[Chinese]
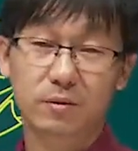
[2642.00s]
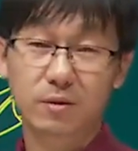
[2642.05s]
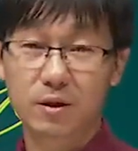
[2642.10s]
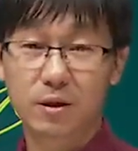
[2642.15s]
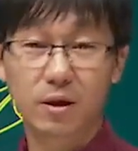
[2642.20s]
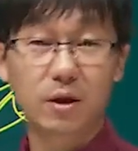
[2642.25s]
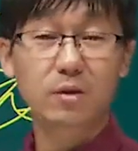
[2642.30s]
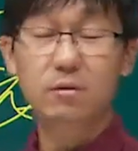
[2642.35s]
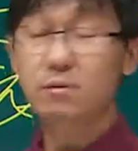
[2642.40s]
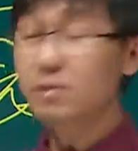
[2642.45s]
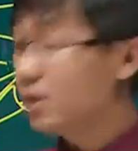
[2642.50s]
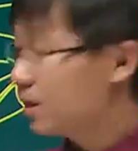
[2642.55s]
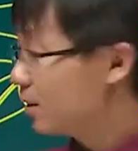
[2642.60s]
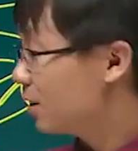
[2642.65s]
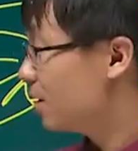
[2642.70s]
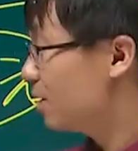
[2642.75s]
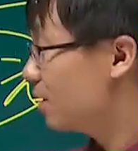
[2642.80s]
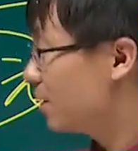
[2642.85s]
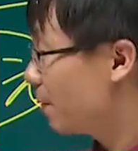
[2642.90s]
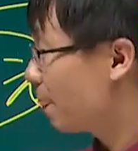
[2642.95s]
啊，很有可
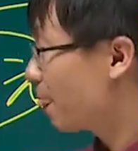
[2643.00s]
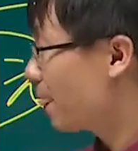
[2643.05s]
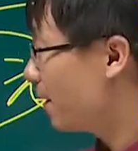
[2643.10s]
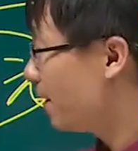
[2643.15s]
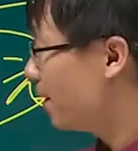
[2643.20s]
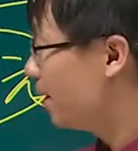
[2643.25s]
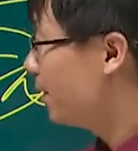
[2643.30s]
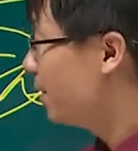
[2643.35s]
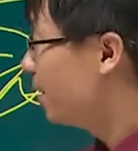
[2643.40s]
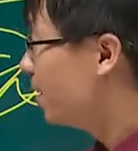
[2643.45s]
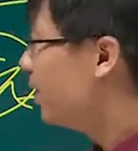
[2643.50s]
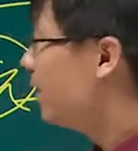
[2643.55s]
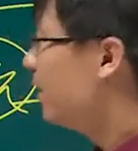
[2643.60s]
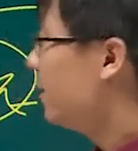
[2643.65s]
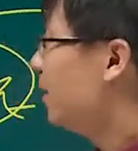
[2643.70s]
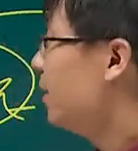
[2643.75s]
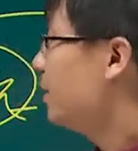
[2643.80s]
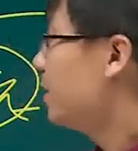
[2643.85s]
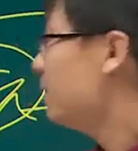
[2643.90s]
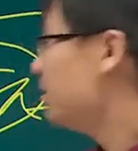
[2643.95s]
能啊。
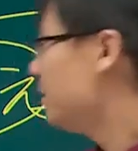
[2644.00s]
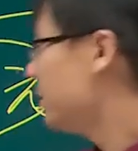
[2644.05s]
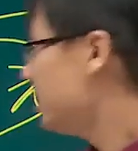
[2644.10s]
那